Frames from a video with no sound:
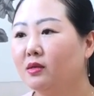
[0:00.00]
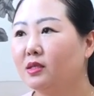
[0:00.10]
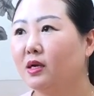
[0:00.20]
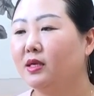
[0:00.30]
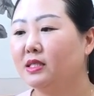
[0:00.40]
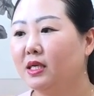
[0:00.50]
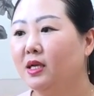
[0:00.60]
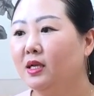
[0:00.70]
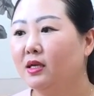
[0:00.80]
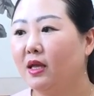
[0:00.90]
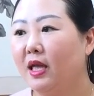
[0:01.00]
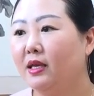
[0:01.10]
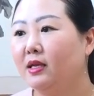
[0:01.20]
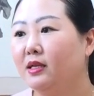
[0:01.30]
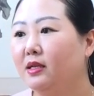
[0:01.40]
제가 이제
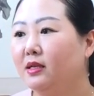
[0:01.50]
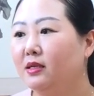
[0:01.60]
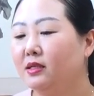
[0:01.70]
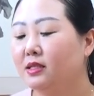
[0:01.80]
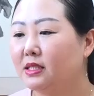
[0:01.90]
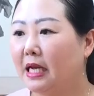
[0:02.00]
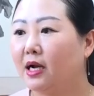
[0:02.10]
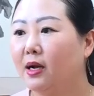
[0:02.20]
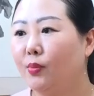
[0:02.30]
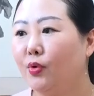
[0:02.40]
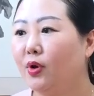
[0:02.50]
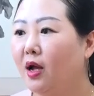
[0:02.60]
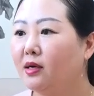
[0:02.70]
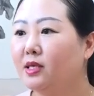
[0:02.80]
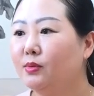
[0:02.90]
아기를 작가 뭐
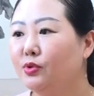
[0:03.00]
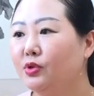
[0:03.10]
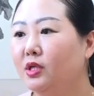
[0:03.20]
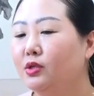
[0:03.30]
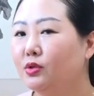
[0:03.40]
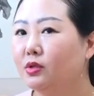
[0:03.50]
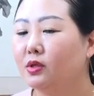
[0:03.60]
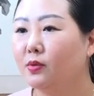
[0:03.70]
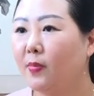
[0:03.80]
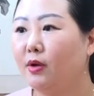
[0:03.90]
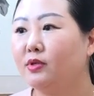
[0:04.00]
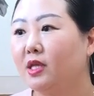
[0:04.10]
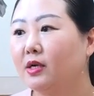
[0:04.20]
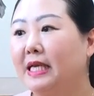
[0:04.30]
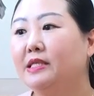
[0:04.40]
학생분들이
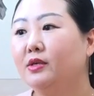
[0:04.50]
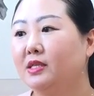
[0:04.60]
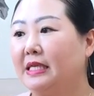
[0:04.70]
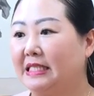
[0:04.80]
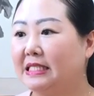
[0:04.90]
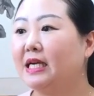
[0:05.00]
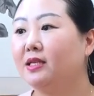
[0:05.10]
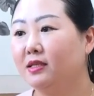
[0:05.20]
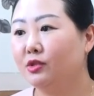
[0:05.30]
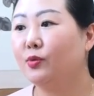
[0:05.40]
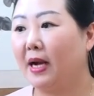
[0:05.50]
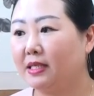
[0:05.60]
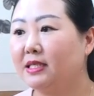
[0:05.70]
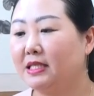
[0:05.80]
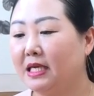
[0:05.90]
배우시다가 사정이 다 직장인들도
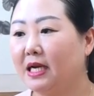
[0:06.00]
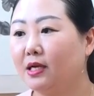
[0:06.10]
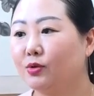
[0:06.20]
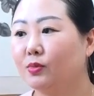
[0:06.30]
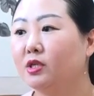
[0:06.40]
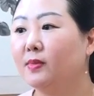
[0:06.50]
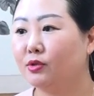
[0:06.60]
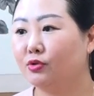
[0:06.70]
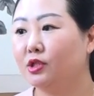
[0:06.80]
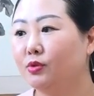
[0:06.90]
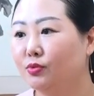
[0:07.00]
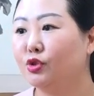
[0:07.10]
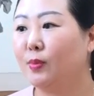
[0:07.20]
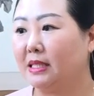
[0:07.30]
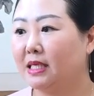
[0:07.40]
많으시니까 좀 그만두시는
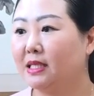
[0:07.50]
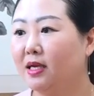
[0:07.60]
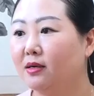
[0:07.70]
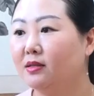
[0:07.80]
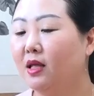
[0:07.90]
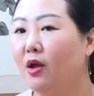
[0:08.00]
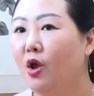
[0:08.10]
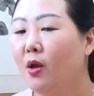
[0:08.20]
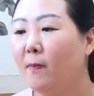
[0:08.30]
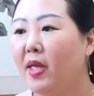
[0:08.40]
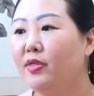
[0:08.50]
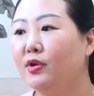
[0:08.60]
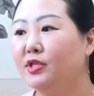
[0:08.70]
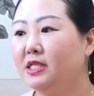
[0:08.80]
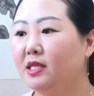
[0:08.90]
분들도 많잖아요. 근데 몇
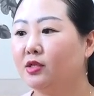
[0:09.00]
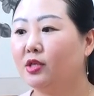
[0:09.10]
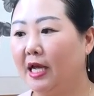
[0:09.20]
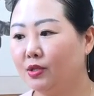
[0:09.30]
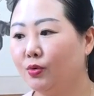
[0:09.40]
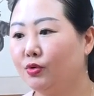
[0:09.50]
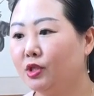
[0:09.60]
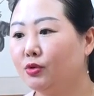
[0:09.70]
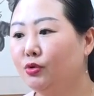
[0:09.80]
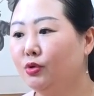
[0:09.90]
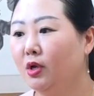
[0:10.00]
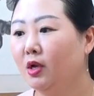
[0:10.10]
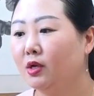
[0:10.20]
년 지나서 다시 오시고